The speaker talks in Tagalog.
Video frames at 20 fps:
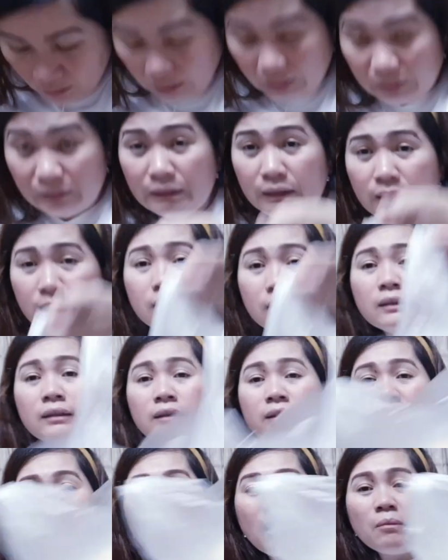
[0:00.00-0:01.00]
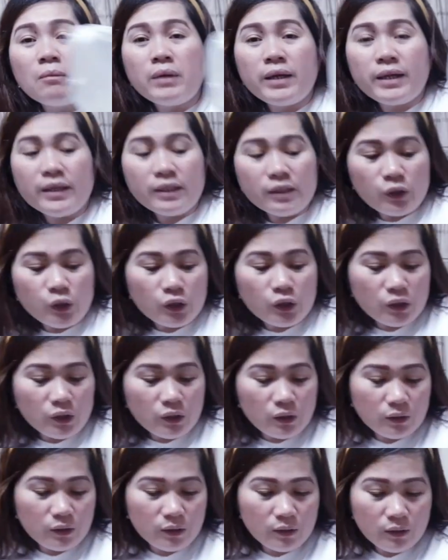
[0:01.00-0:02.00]
Ayan, cabbage,
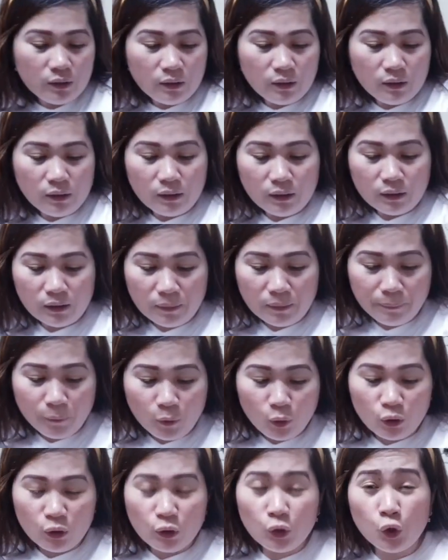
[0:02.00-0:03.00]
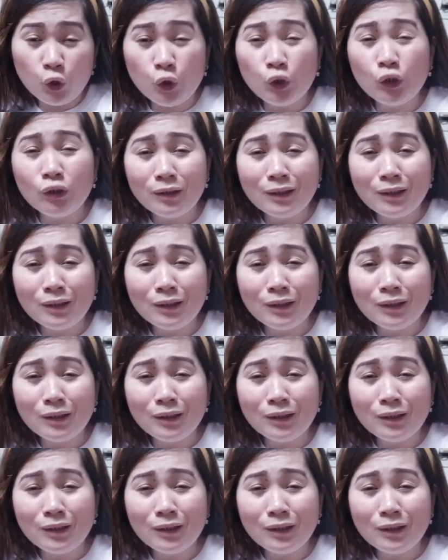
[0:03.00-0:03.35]
repolyo.